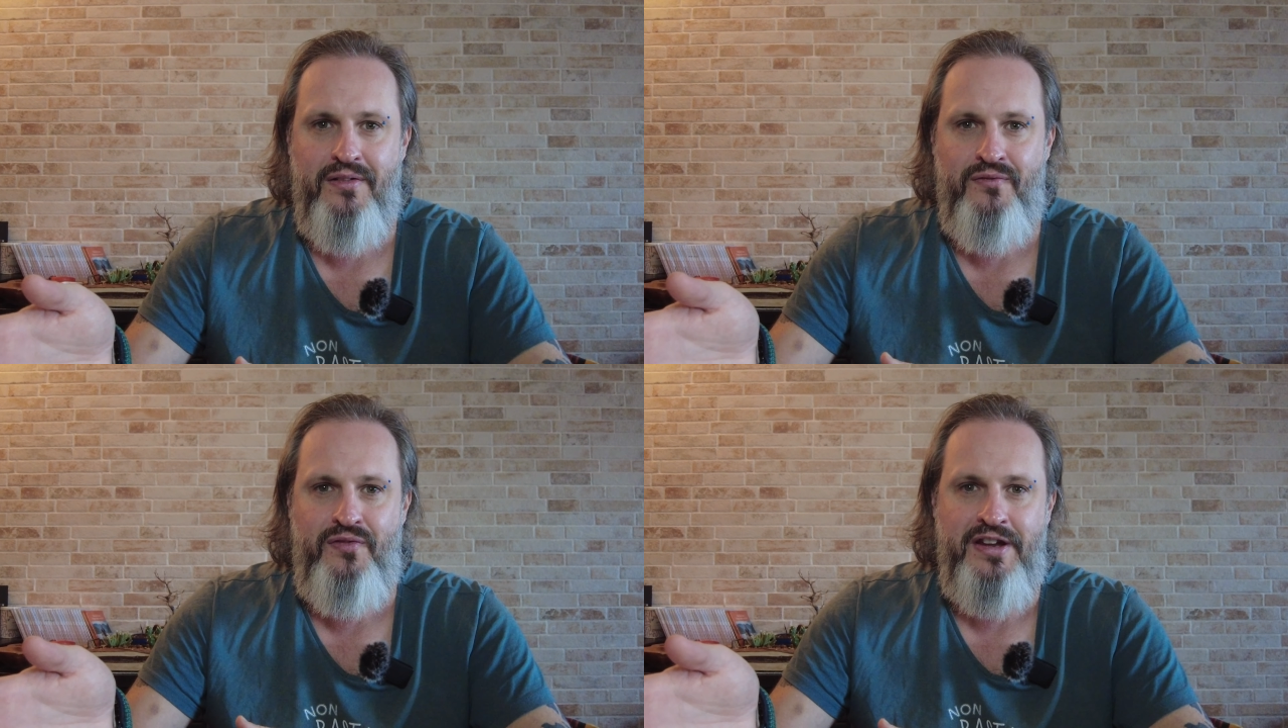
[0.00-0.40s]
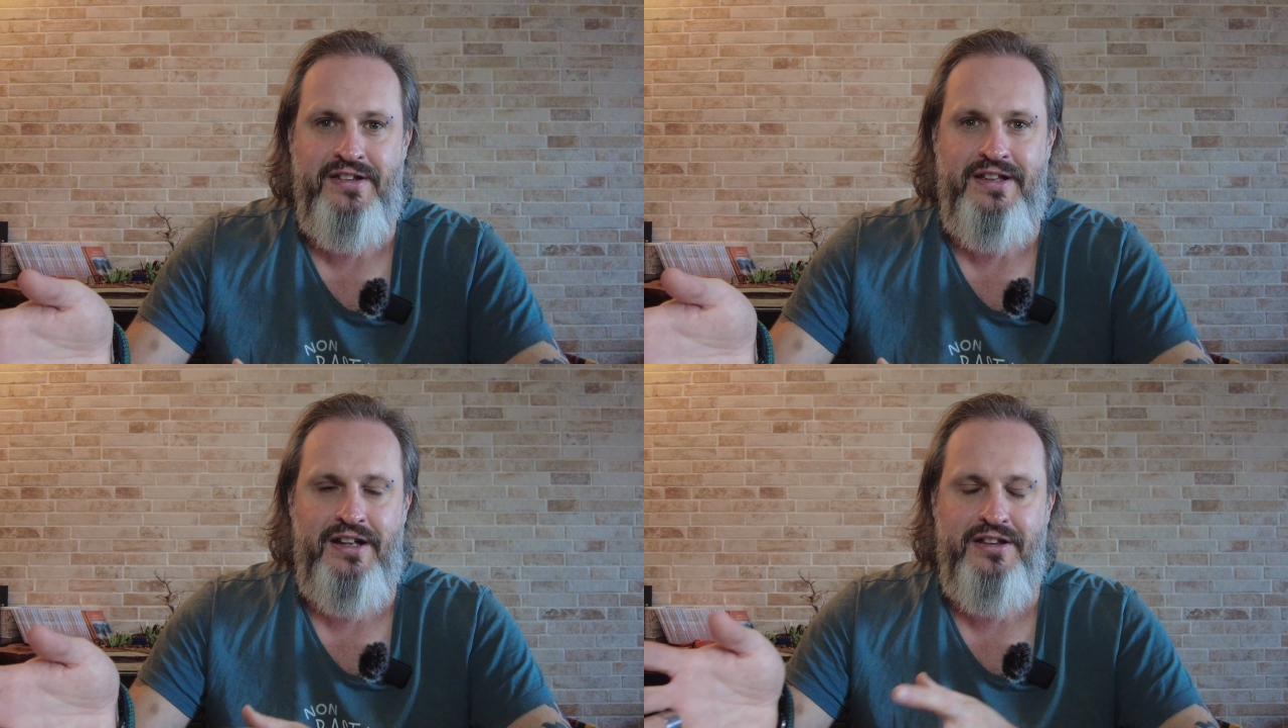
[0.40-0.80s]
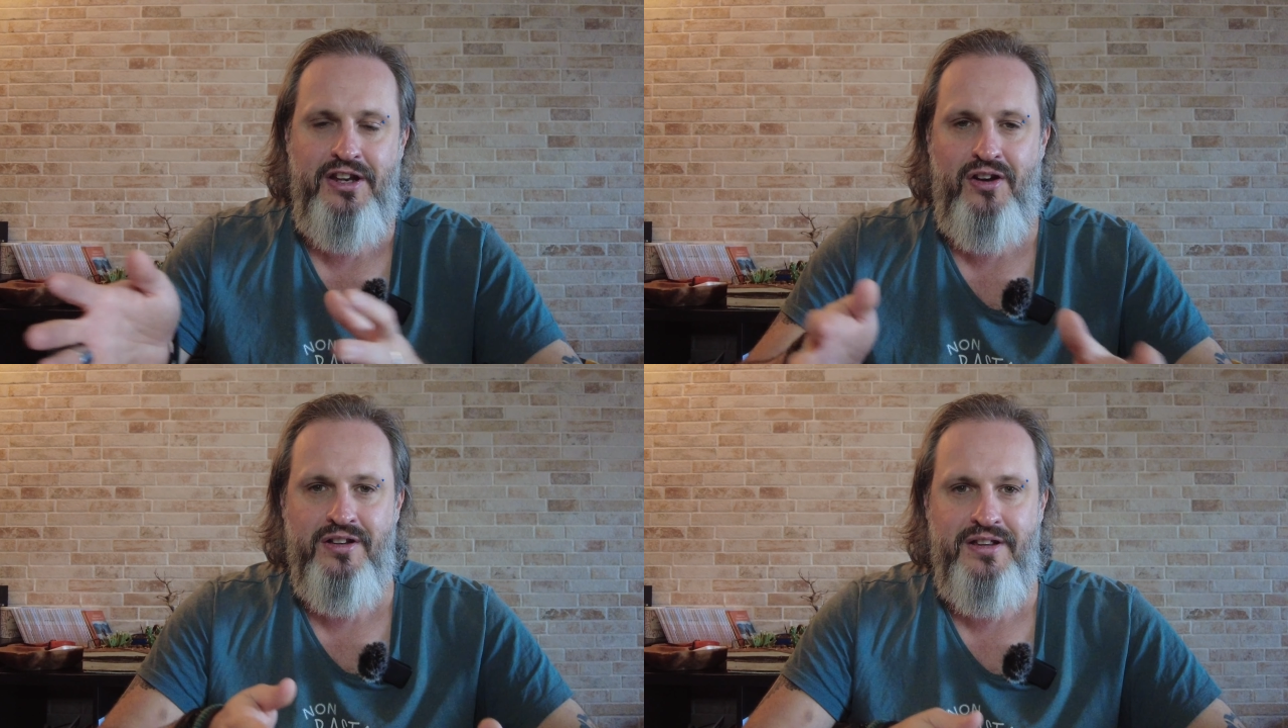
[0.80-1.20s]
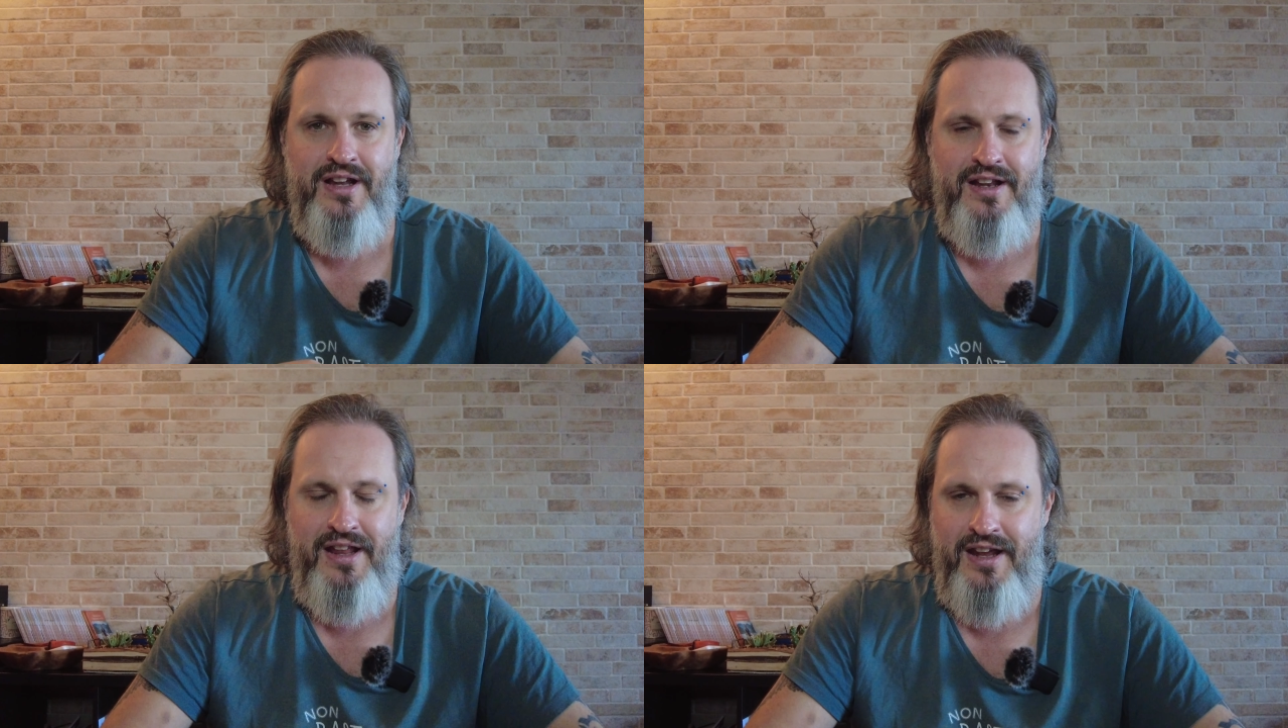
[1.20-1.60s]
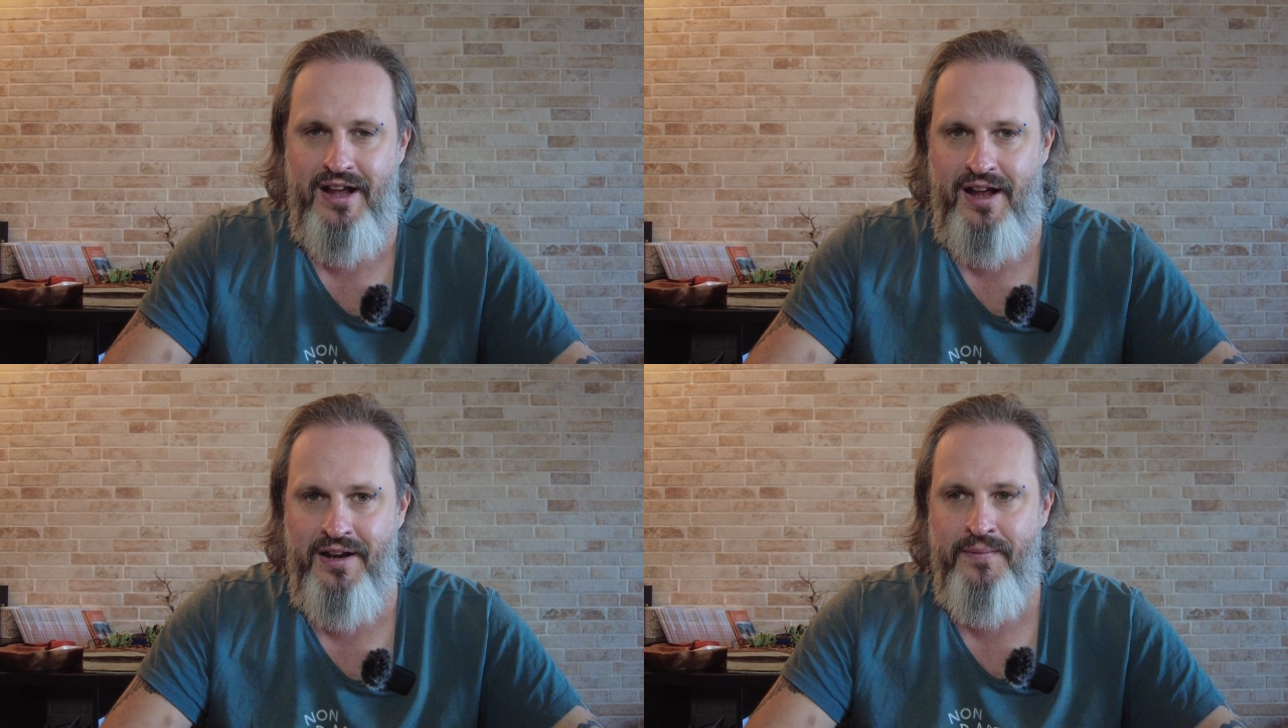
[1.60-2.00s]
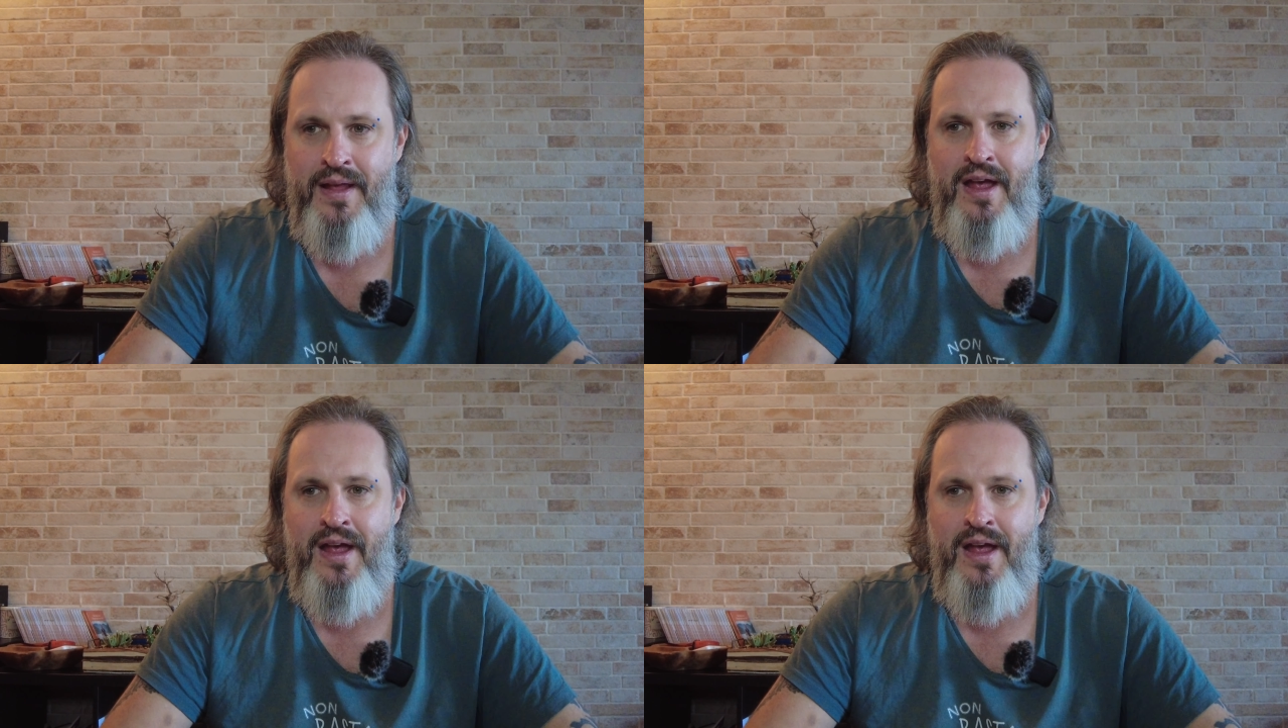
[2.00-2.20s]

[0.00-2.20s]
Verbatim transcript: vista di notte dei cani